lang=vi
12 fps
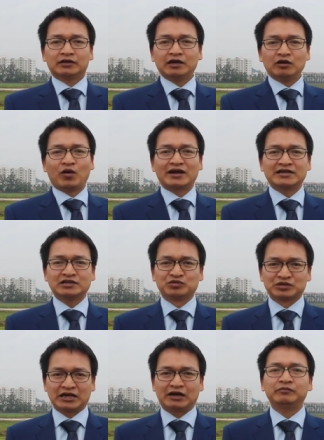Thanh khoản sẽ
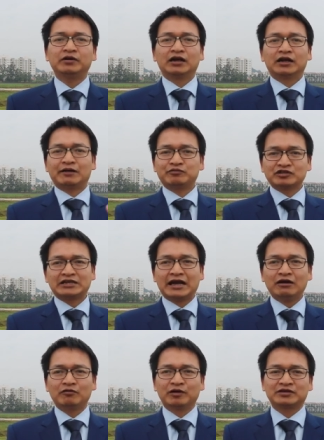sụt giảm, làm cho
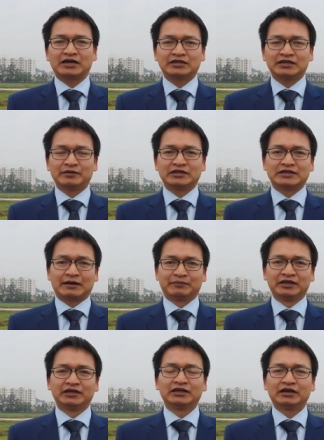giá của bất động sản sẽ bị giảm
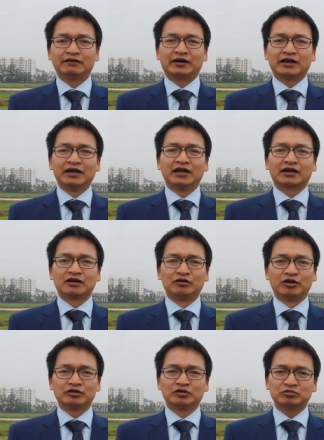đi, và đây là cơ
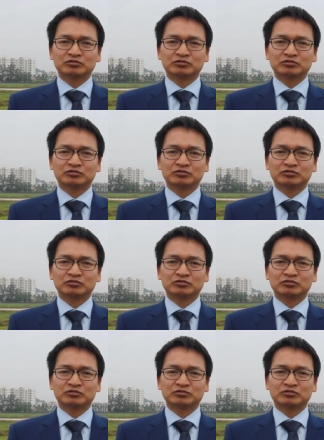hội